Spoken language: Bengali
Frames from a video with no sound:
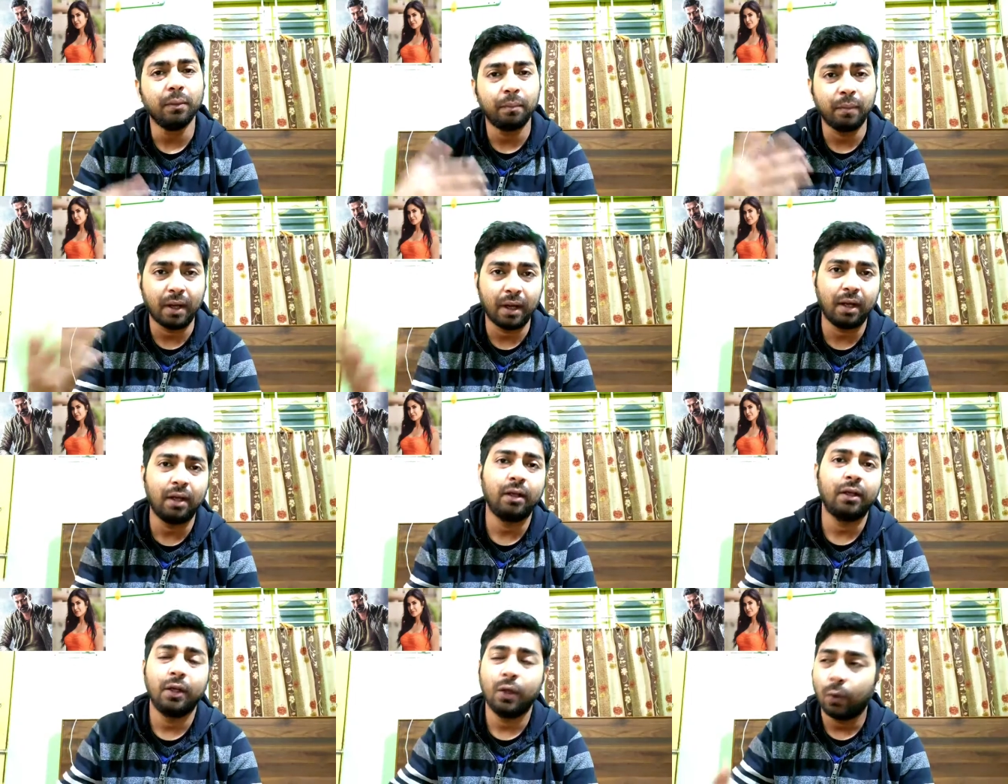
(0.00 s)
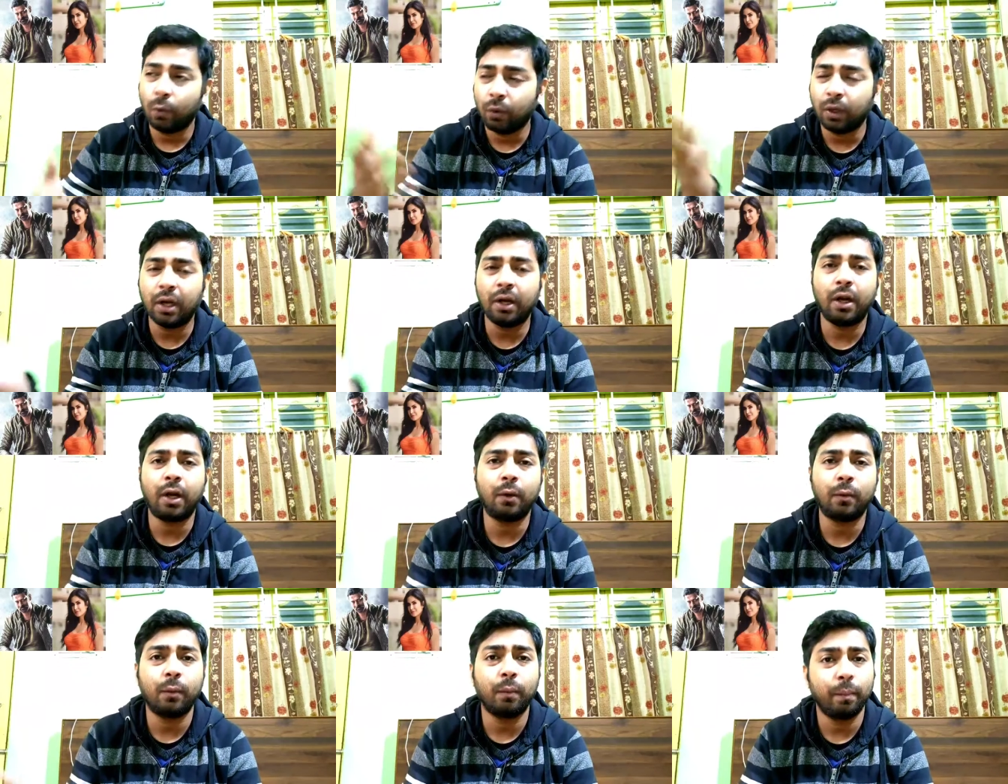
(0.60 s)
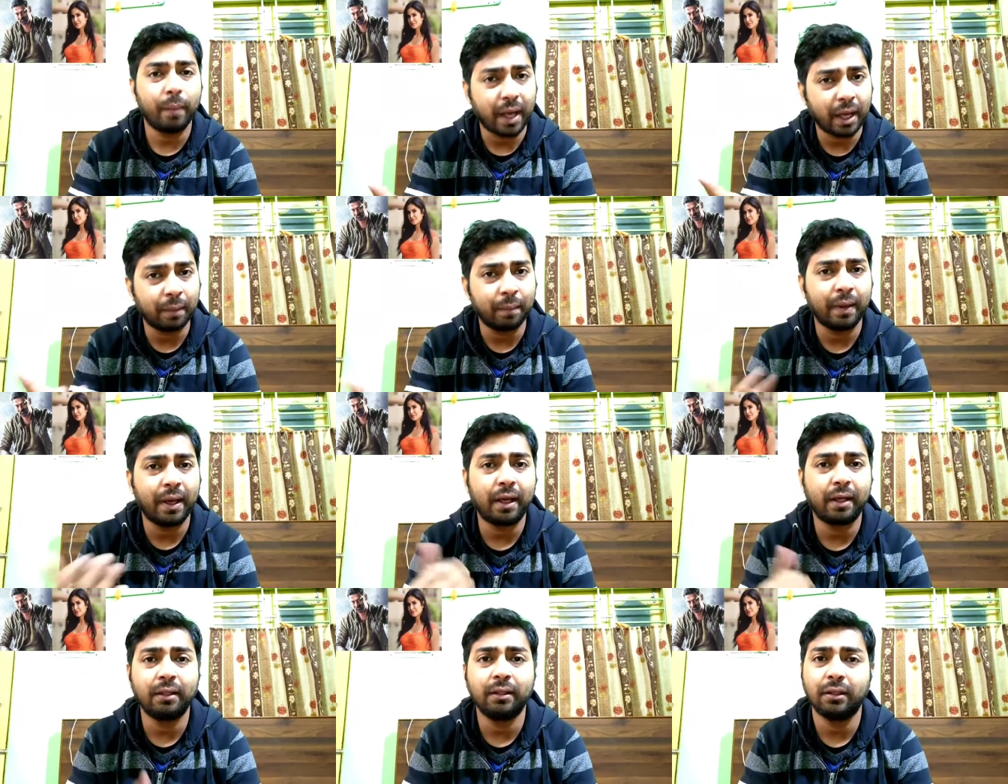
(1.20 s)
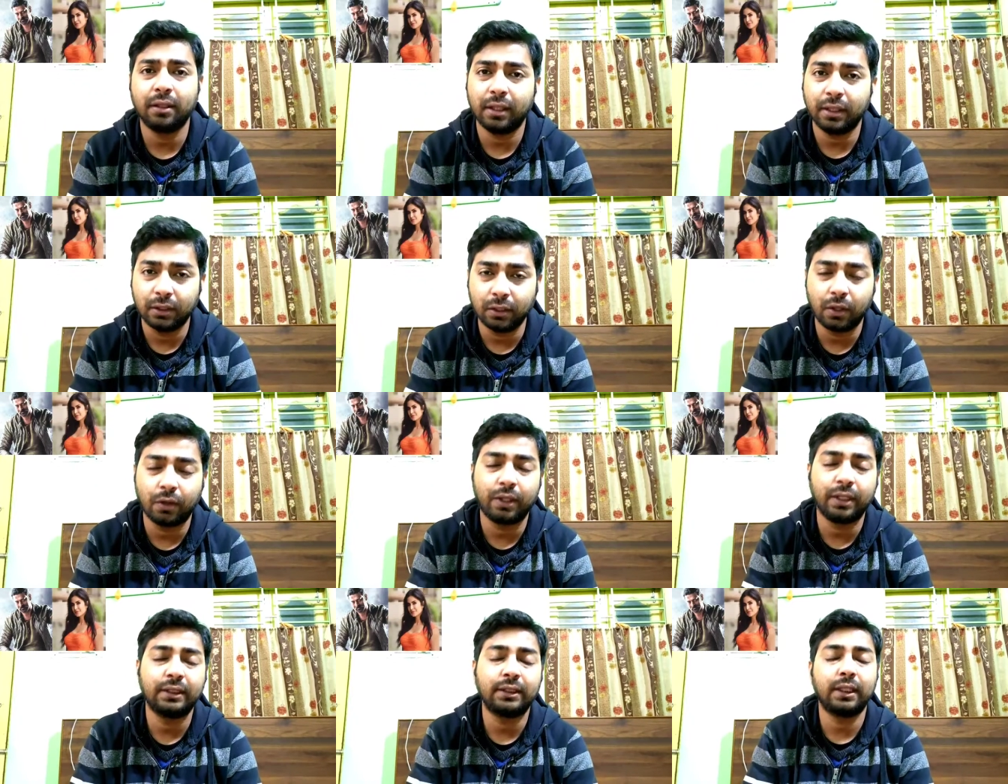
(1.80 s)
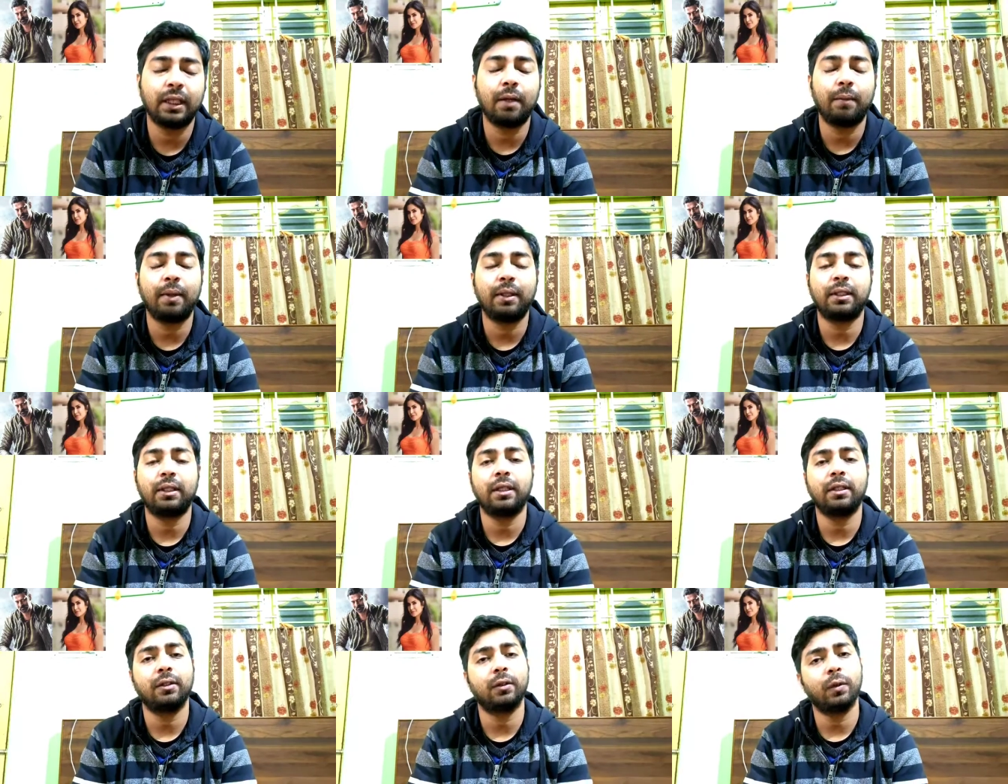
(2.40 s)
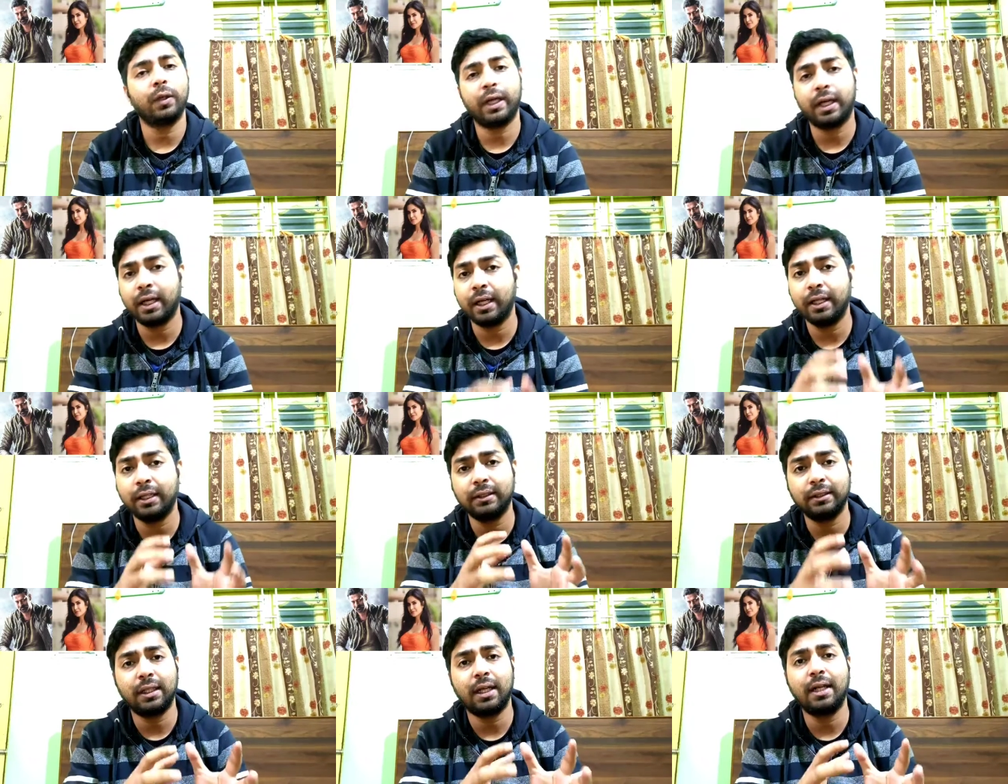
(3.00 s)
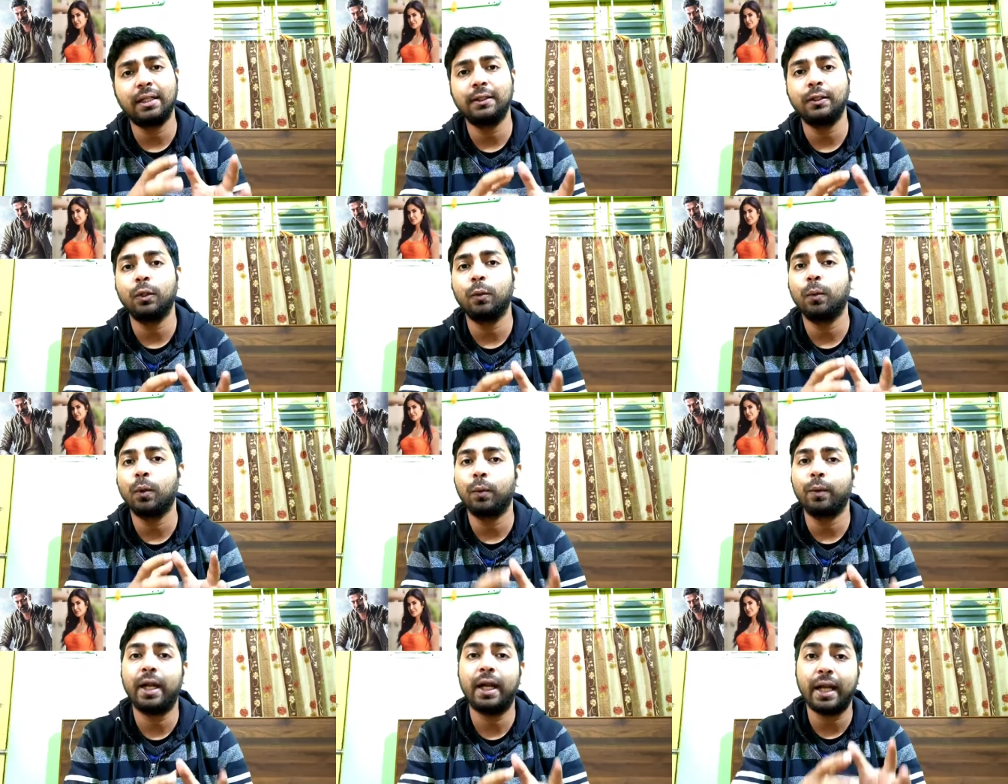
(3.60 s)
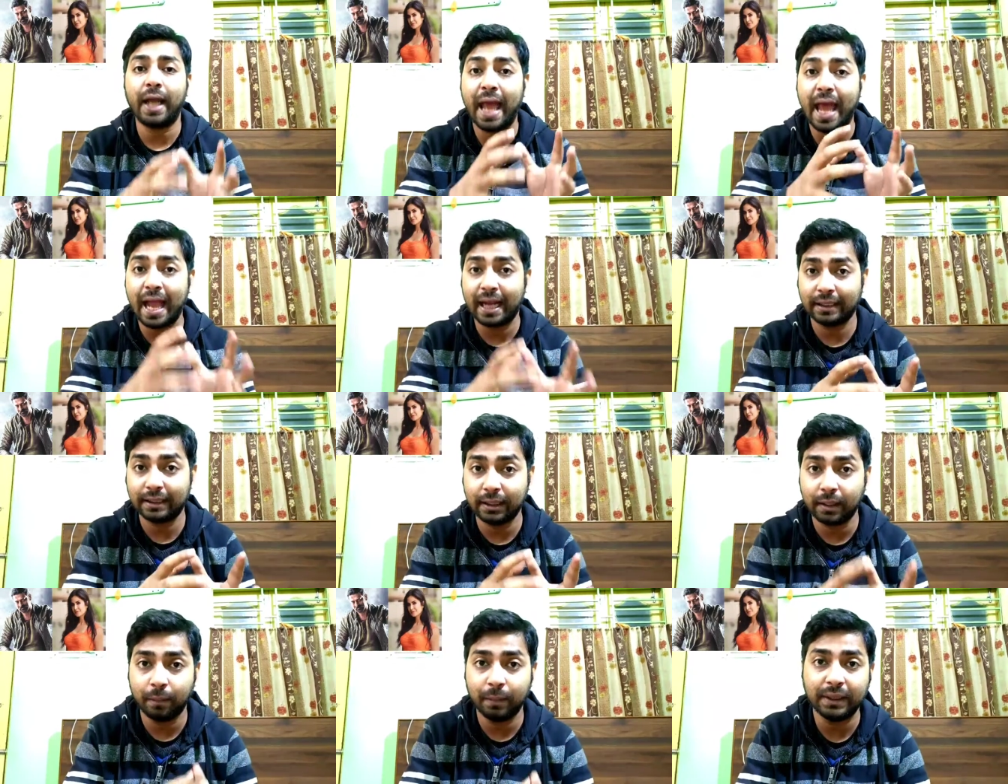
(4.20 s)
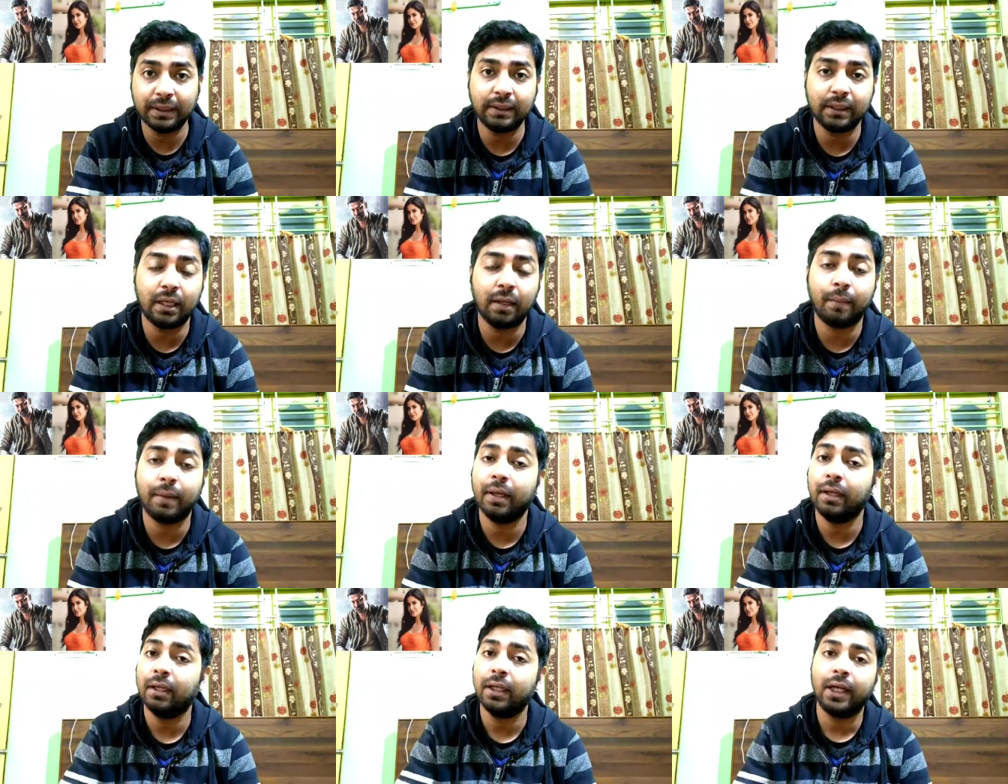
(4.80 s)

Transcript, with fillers: বা ওনার আরও ব্যাং ব্যাং এই ধরনের সিনেমাতে তো এখানে সালার যেহেতু পুরোপুরি একটা অ্যাকশন বেস সিনেমা